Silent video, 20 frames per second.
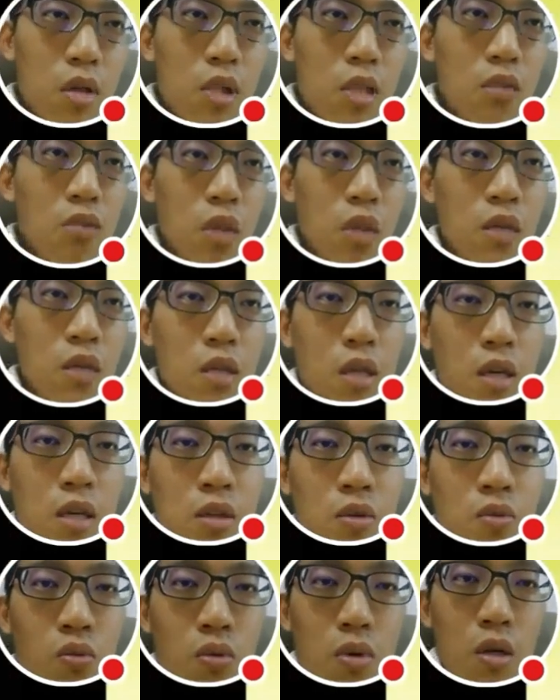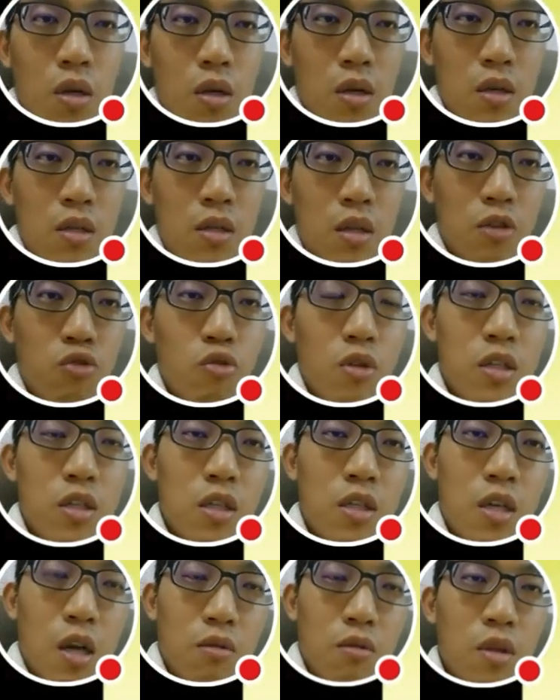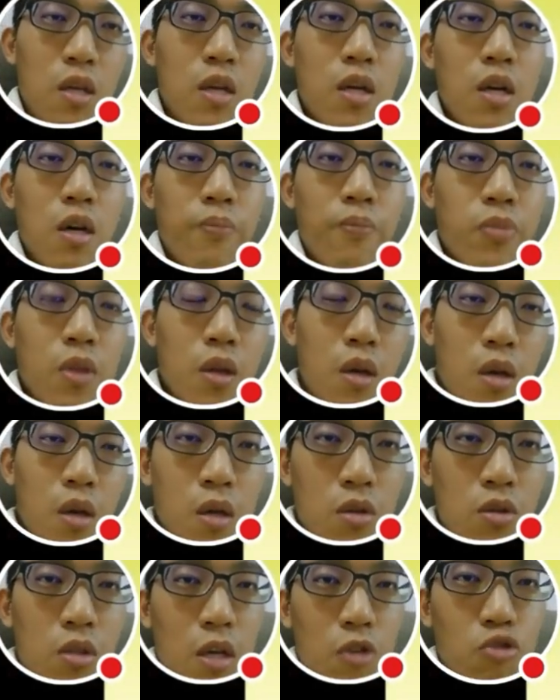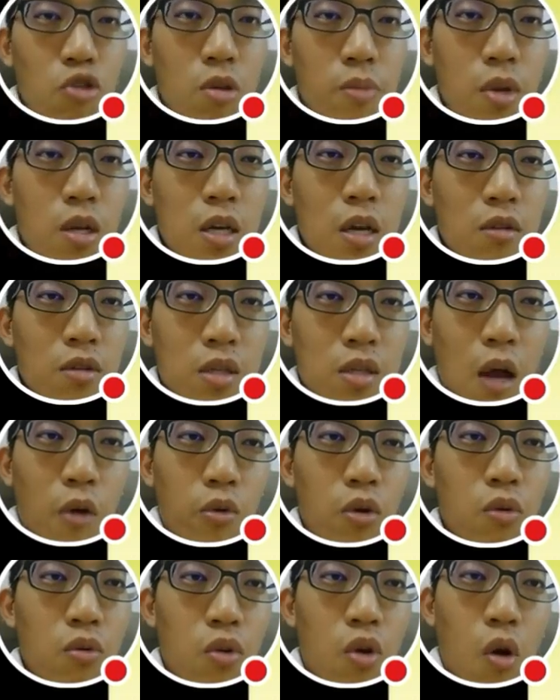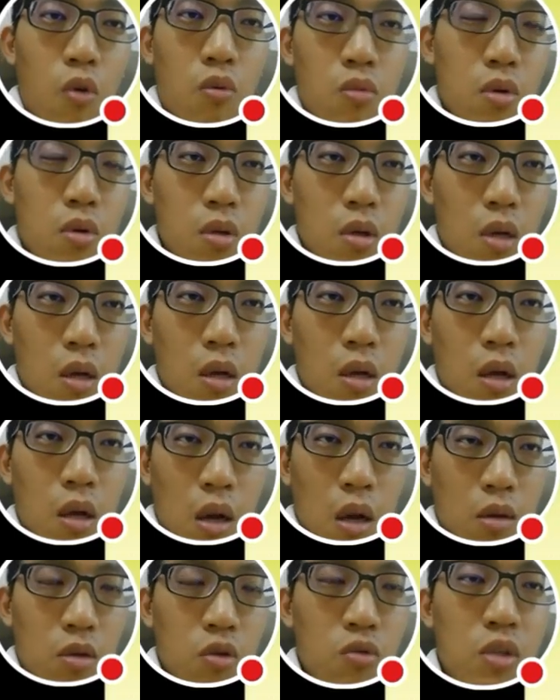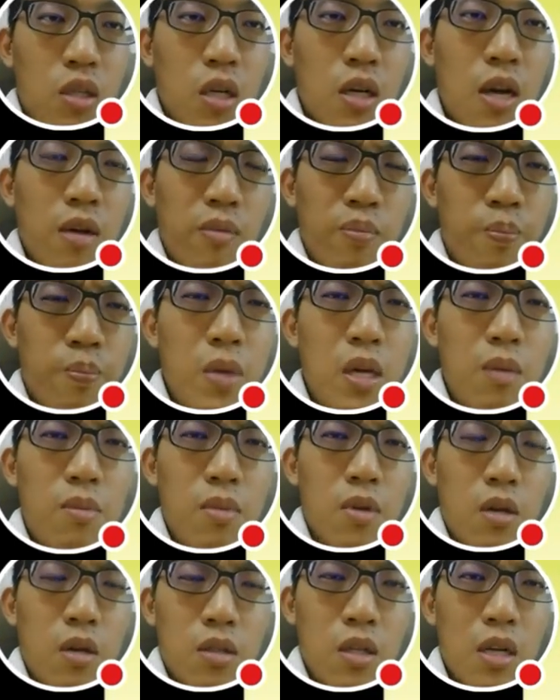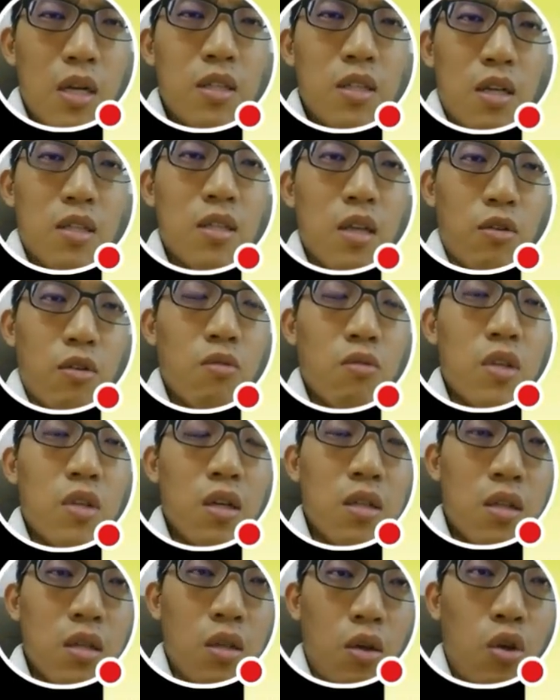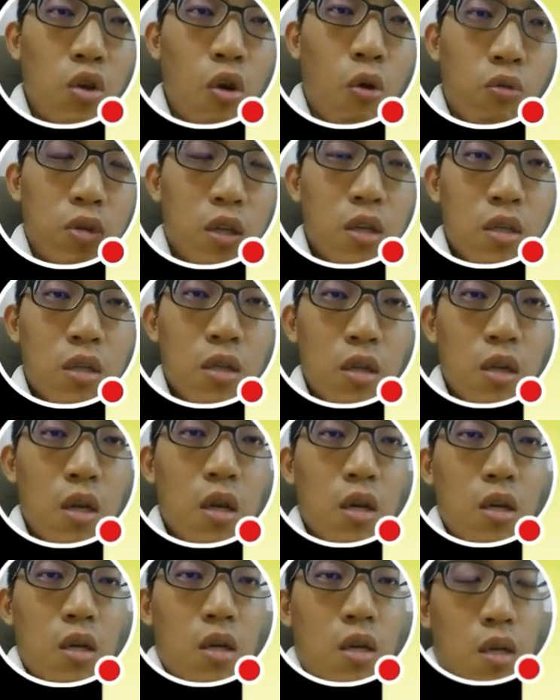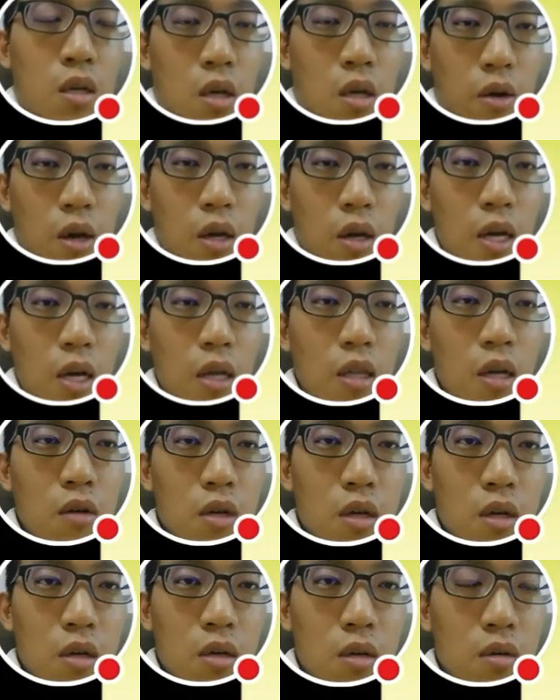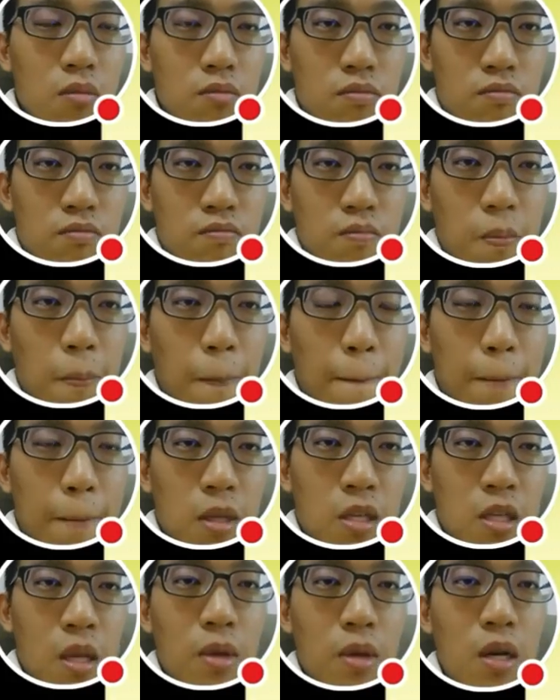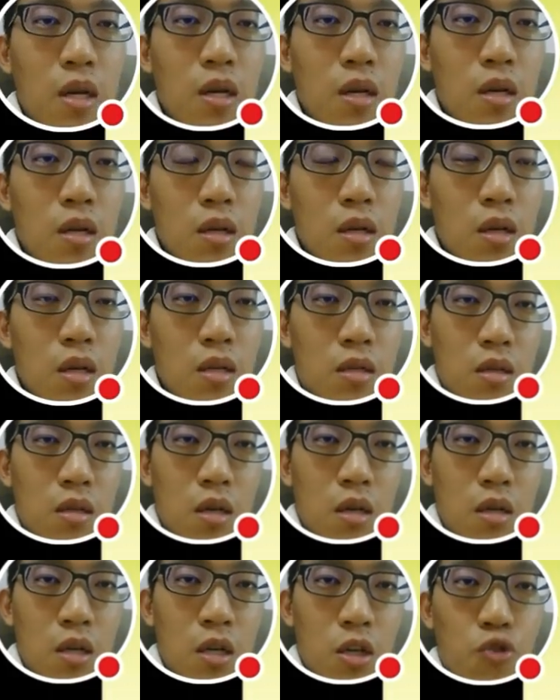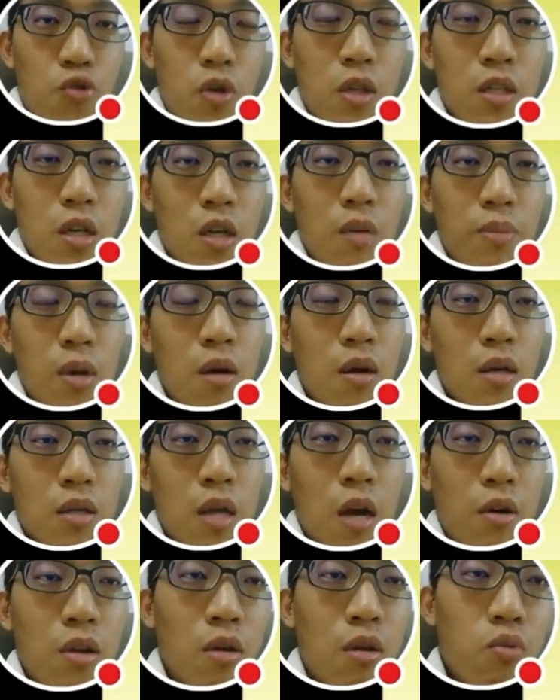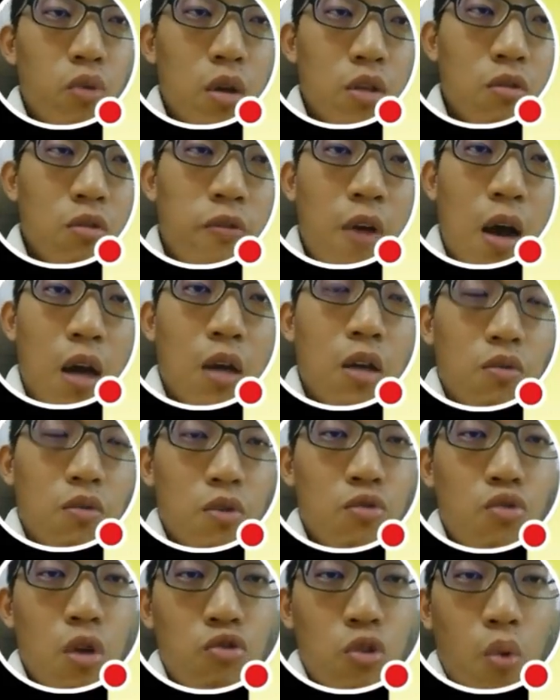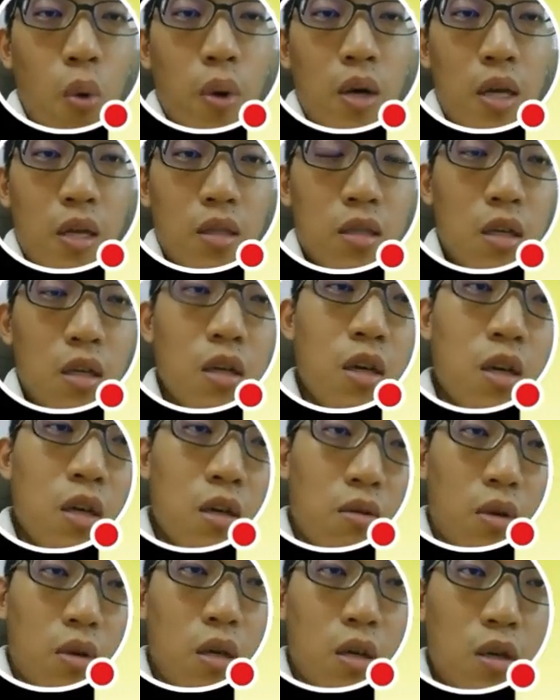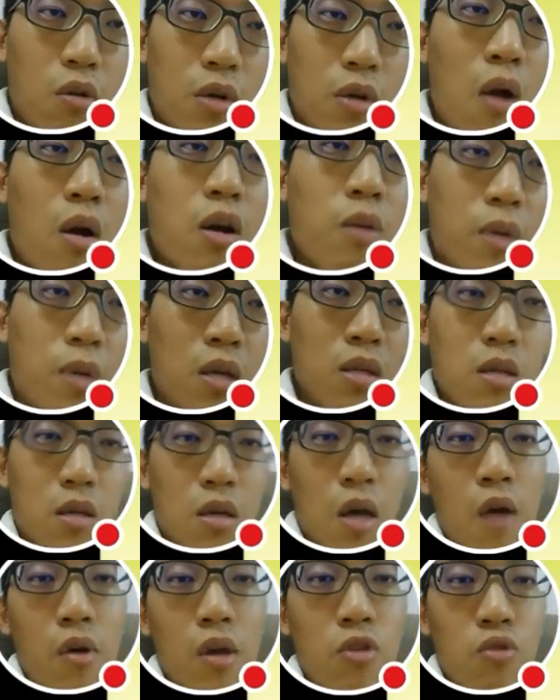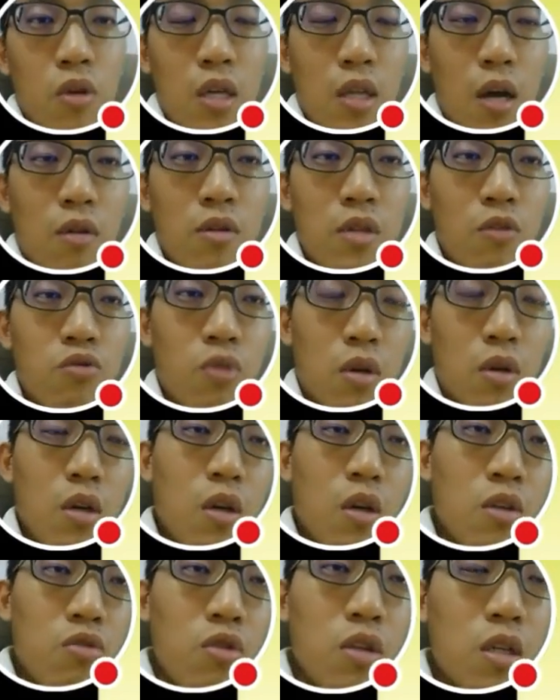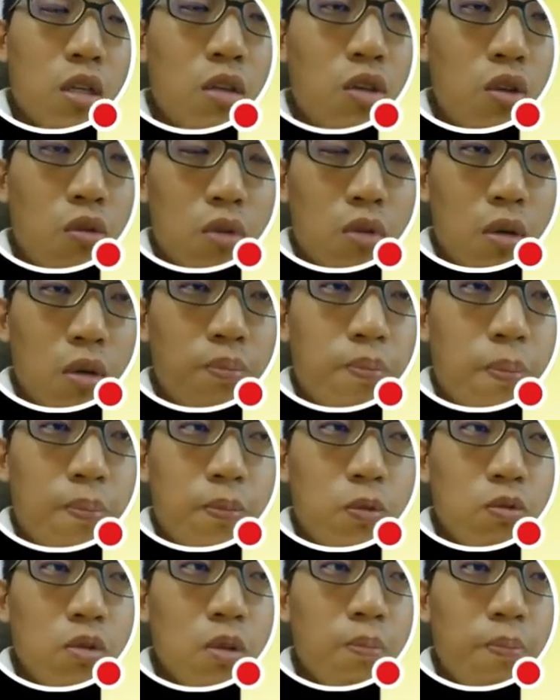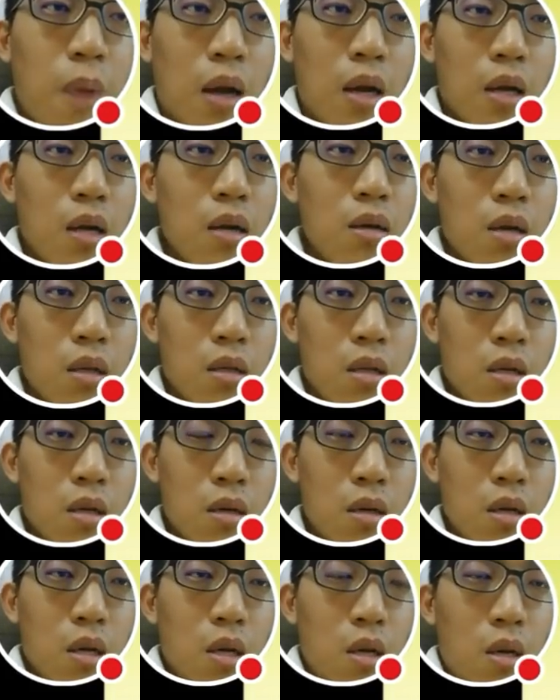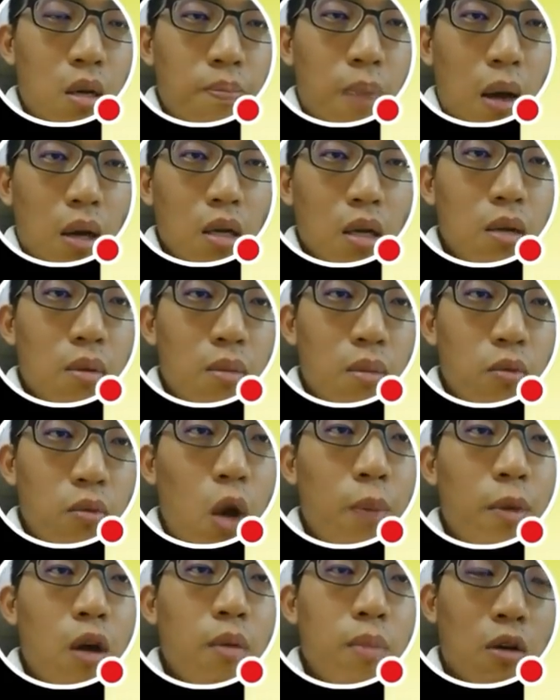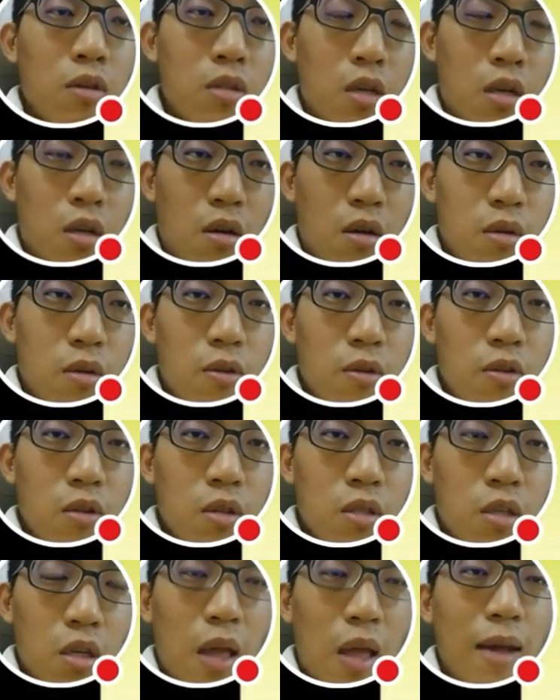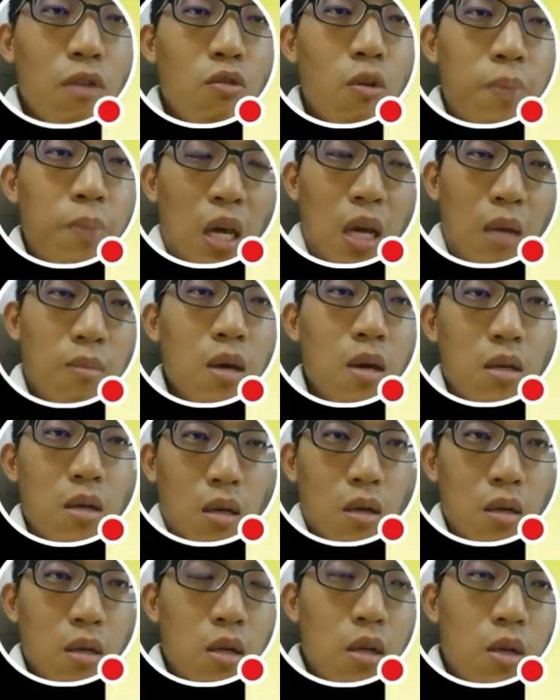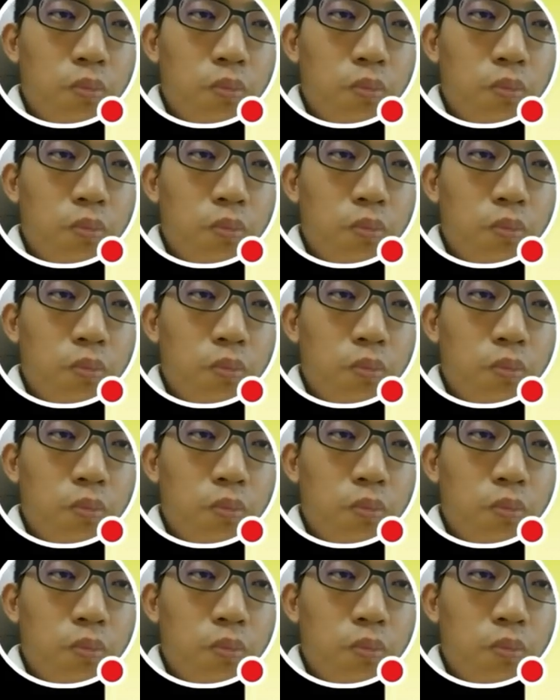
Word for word: 现在进入了一些呃写作的技巧。第一个，写作里面呢要少用有，呃，就尽量避，呃，尽量减少用这个字“有”这个字。OK，你可以看到呢，嗯，上面那个例子呢，可轩长得很漂亮，她有一头乌黑秀发，有一双水汪汪的眼睛，有有高高的鼻子，还有一双樱桃小嘴。所以这个“有”呢，就是把那个人呢，把那个外貌描写的写的太过平面了，